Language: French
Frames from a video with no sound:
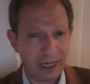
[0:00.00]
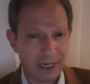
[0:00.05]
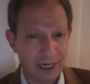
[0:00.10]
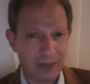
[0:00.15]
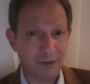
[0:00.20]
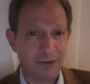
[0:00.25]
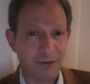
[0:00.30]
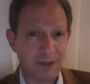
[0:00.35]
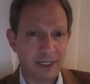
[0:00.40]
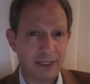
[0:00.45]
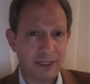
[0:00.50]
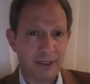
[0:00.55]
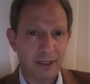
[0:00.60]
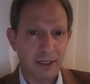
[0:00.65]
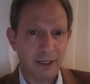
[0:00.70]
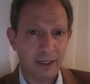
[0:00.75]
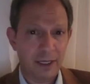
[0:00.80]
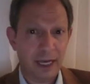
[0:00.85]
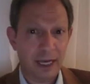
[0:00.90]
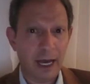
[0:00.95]
à la fin,
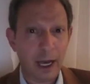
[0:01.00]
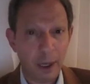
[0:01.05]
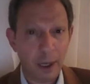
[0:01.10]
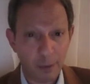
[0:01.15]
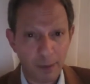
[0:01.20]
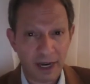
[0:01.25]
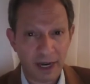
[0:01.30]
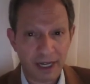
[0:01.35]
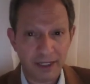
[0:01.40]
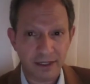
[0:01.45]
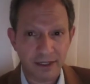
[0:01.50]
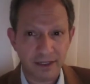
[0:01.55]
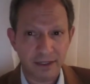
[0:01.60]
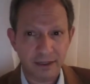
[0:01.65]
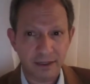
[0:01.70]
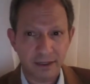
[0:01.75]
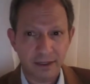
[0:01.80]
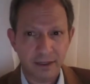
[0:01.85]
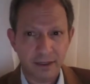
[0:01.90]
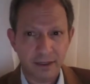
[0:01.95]
apparaisse.